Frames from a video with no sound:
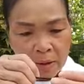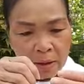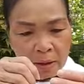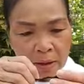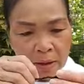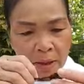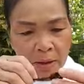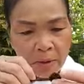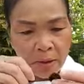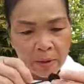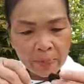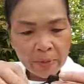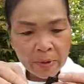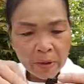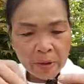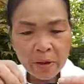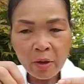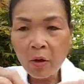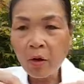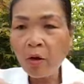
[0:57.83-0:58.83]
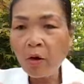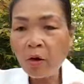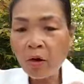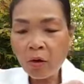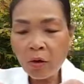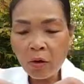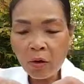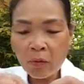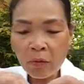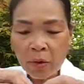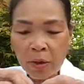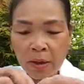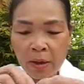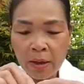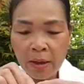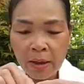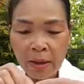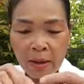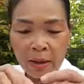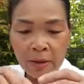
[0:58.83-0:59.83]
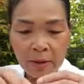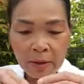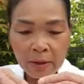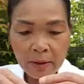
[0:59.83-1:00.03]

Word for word: กินข้าวกับเตือนนอพูดเลยก็ได้